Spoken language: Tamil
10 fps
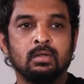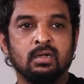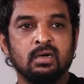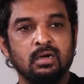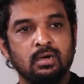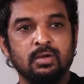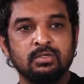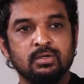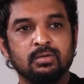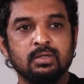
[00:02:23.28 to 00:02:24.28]
இந்த ரெண்டரை
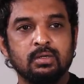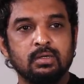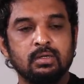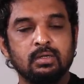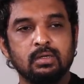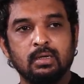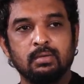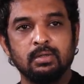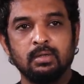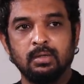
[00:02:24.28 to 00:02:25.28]
வருஷம் வந்துட்டு
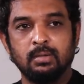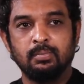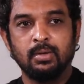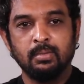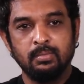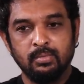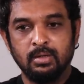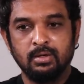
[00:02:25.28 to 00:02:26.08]
நான் வந்து படம்